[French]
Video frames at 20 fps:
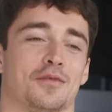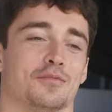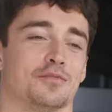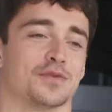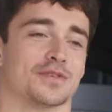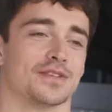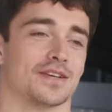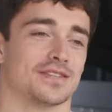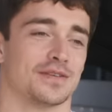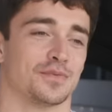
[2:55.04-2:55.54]
en
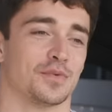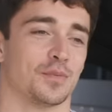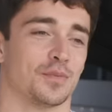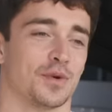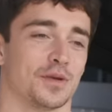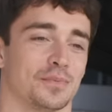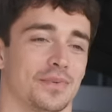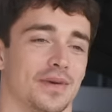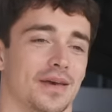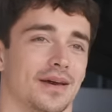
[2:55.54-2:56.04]
plus ça, c'est mon
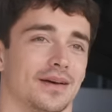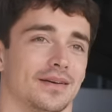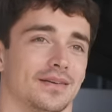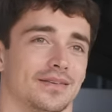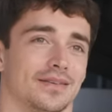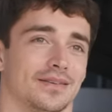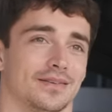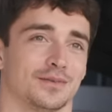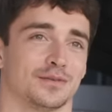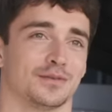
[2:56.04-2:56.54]
pote Pierre.
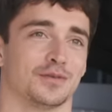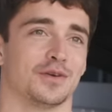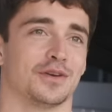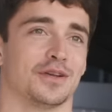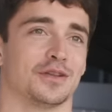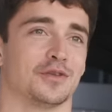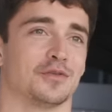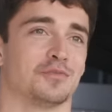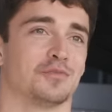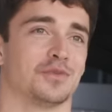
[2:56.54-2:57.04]
Euh, on se
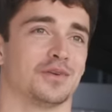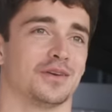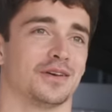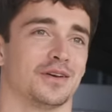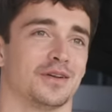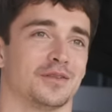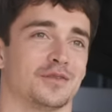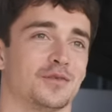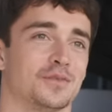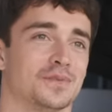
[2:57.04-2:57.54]
connaît depuis
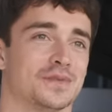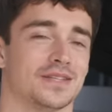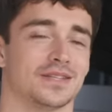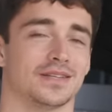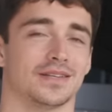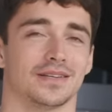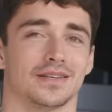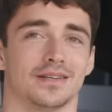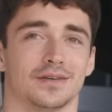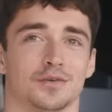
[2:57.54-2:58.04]
euh, tout
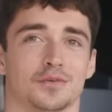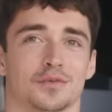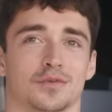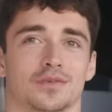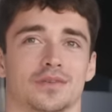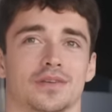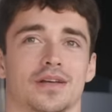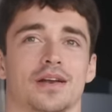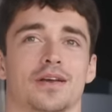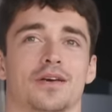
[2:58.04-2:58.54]
petit.
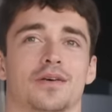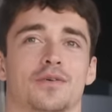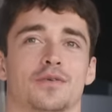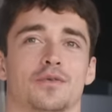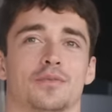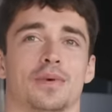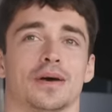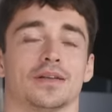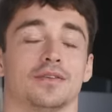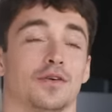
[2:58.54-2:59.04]
On allait,
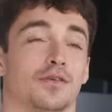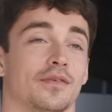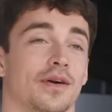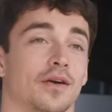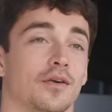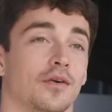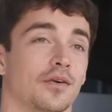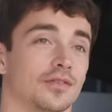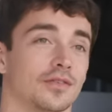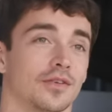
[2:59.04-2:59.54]
en partait en
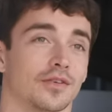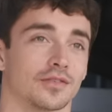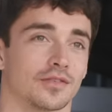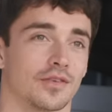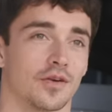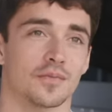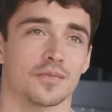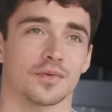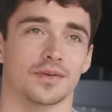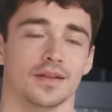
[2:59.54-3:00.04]
vacances
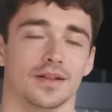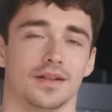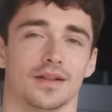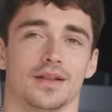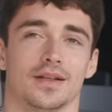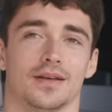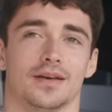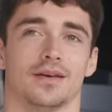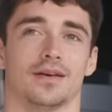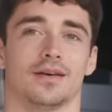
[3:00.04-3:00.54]
ensemble
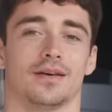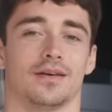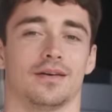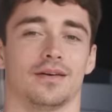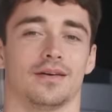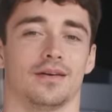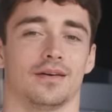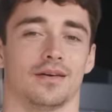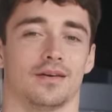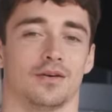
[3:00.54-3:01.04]

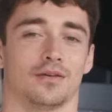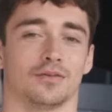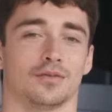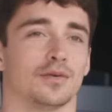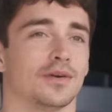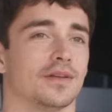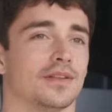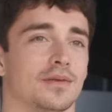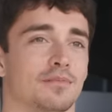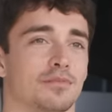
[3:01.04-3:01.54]
quand
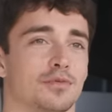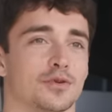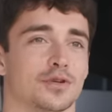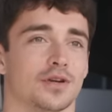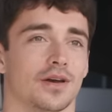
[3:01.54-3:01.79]
on était plus